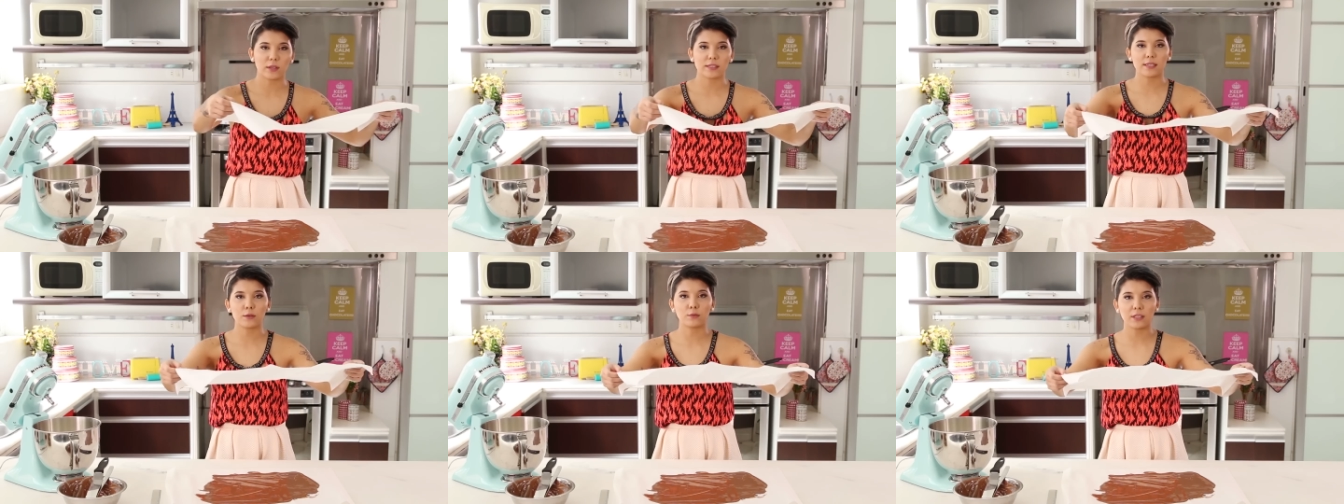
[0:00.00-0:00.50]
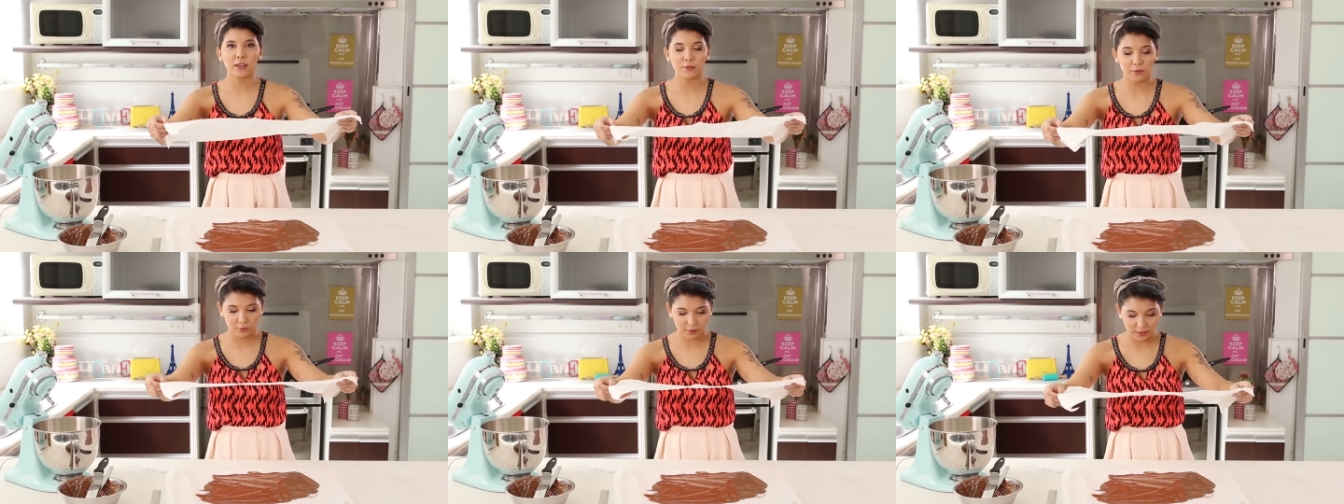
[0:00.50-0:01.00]
Com a segunda
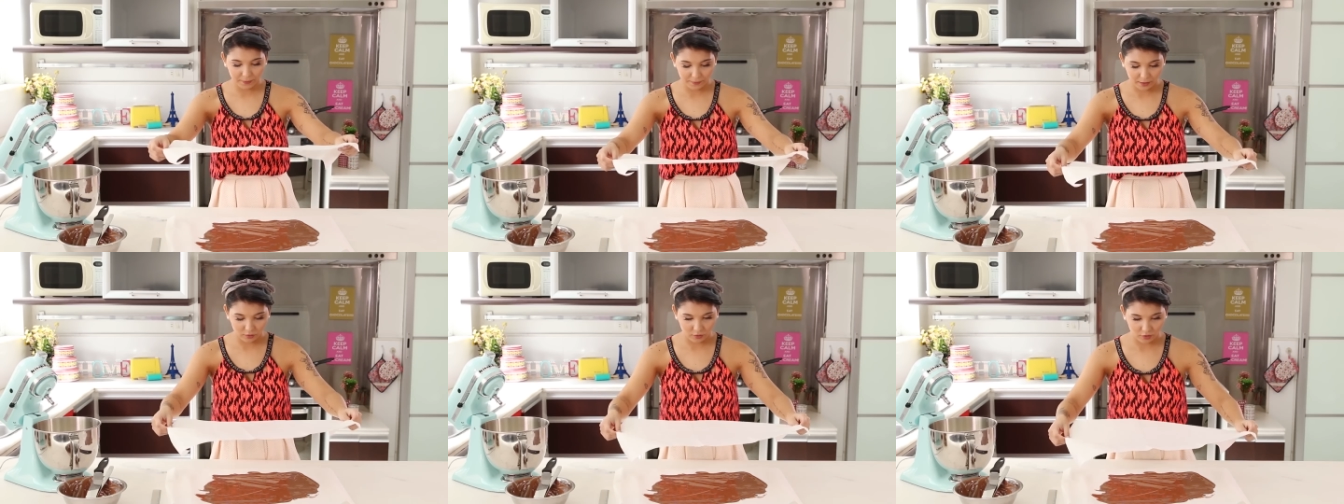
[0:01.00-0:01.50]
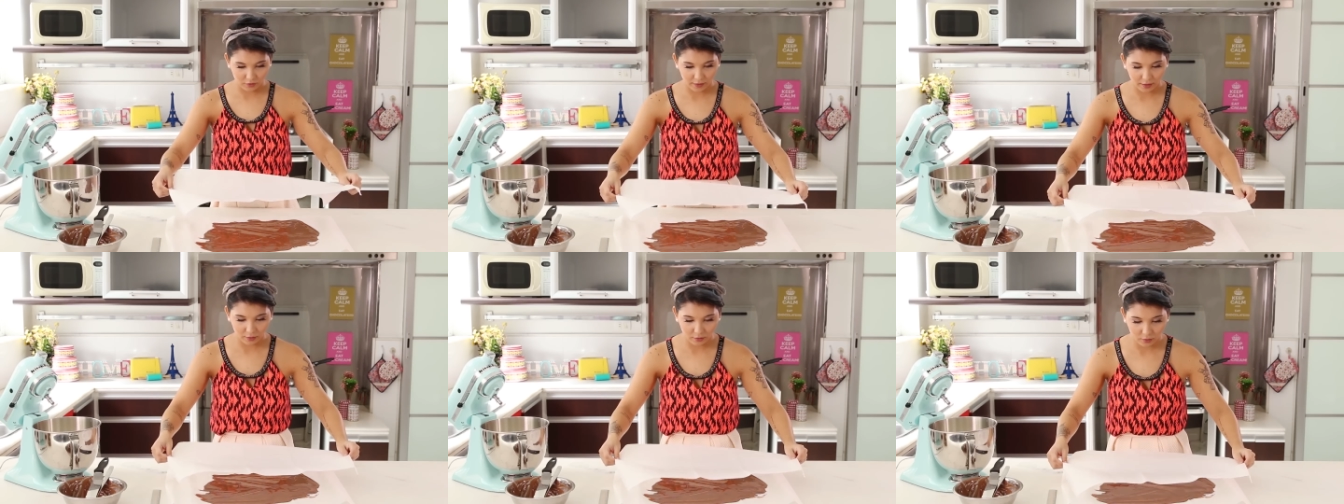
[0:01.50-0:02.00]
folha, a gente vai